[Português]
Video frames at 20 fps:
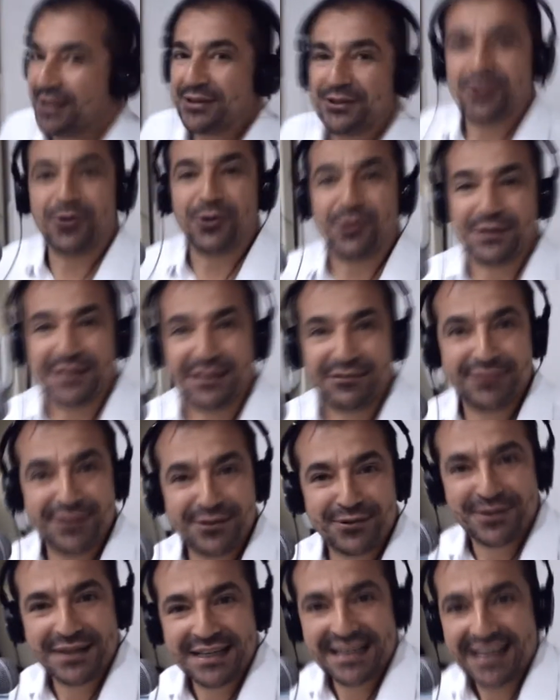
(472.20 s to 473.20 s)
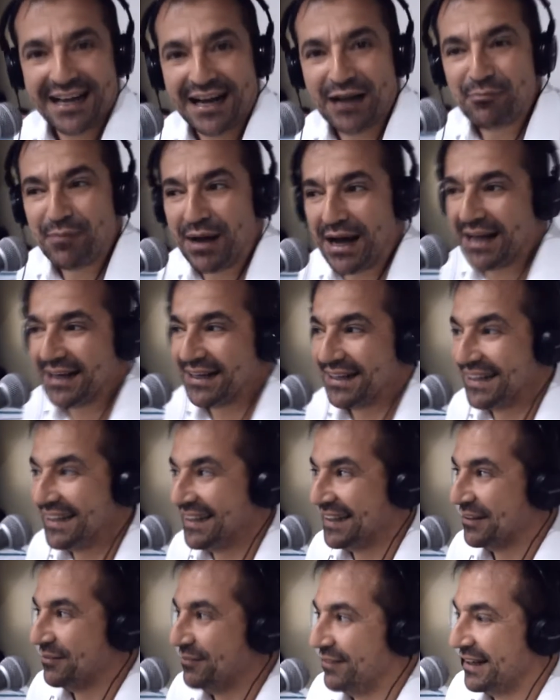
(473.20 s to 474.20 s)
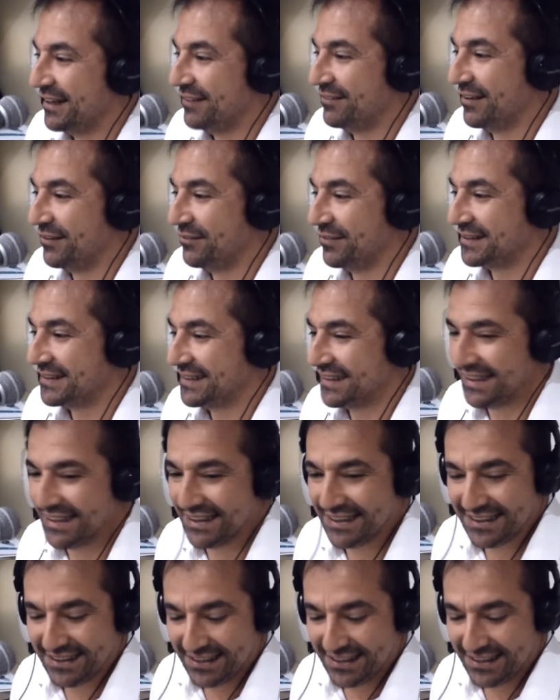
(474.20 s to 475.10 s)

uma dona, viu? A Marli vai levar você.